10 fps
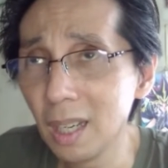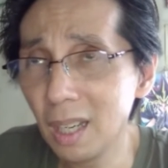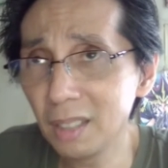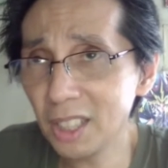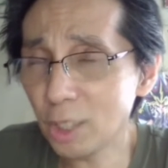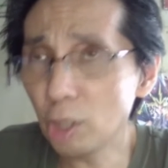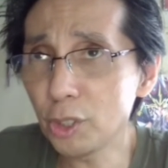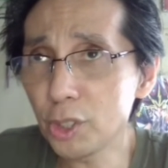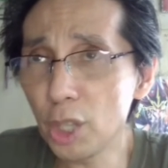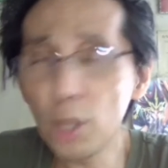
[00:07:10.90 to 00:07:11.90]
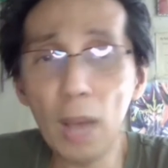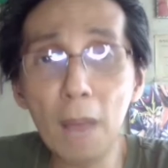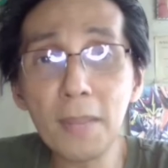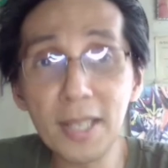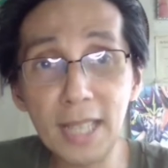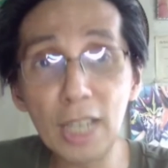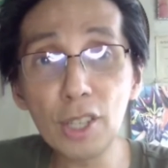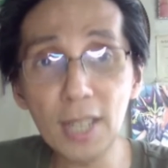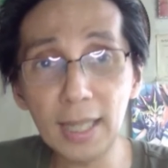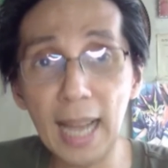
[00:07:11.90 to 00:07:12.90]
uh, this goes to show you how
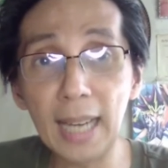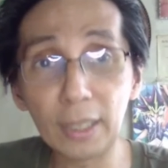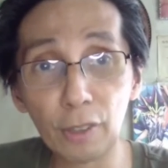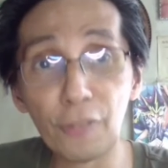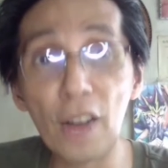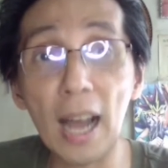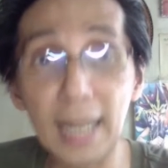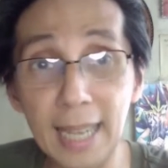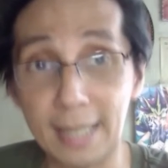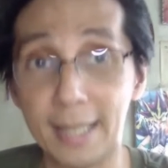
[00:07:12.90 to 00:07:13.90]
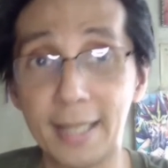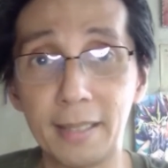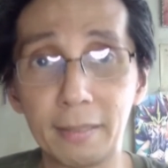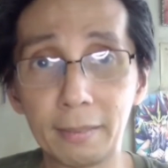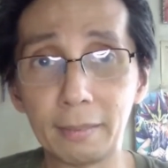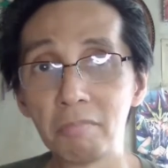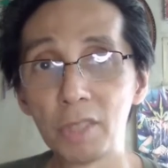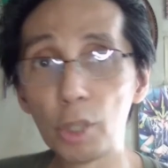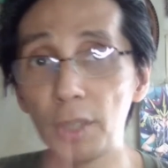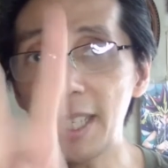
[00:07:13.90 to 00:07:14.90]
mysterious a character Fa is.
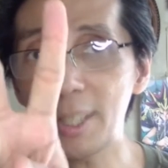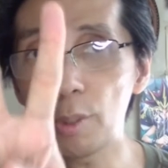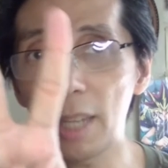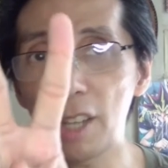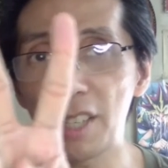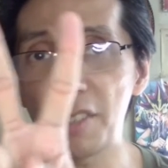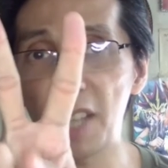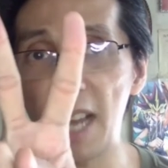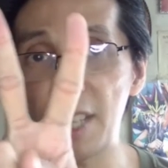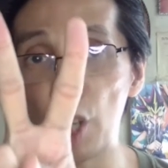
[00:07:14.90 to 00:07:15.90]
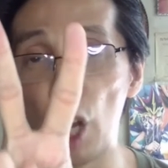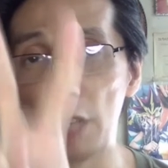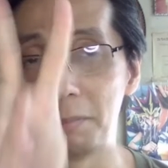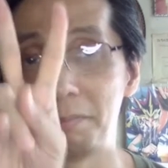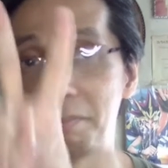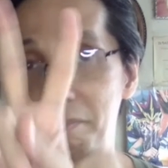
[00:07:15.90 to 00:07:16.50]
So these two gear shifts that I saw,